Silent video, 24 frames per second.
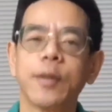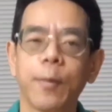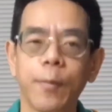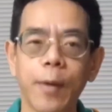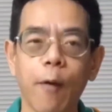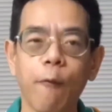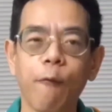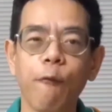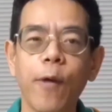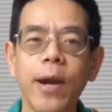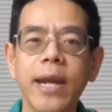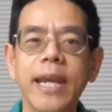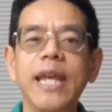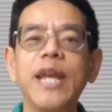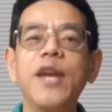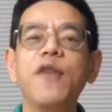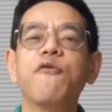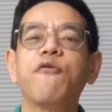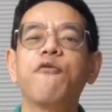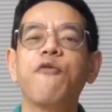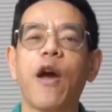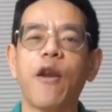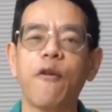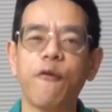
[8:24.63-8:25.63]
สำหรับวันนี้
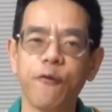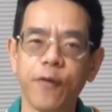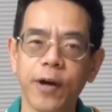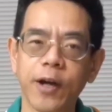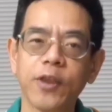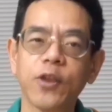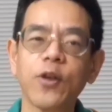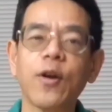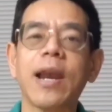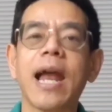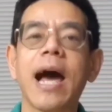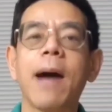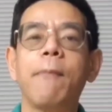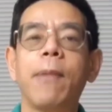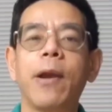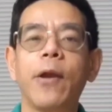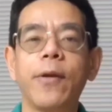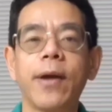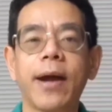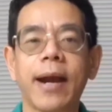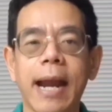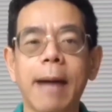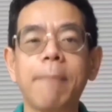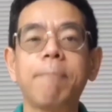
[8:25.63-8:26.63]
FanFirst ต้องลาไป
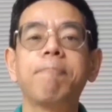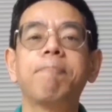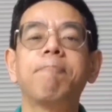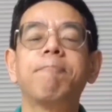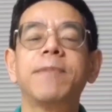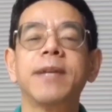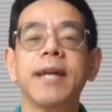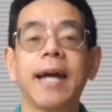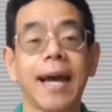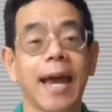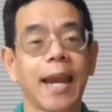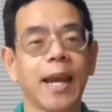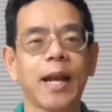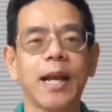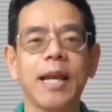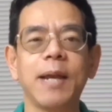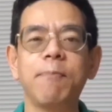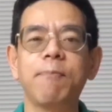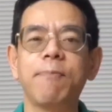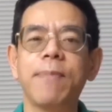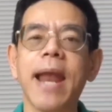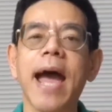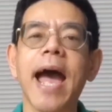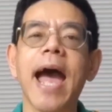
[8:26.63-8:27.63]
แล้วนะครับเจอกันค
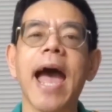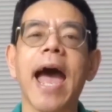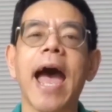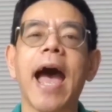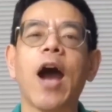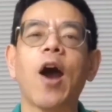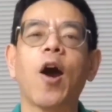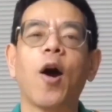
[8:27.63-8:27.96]
ลิปหน้า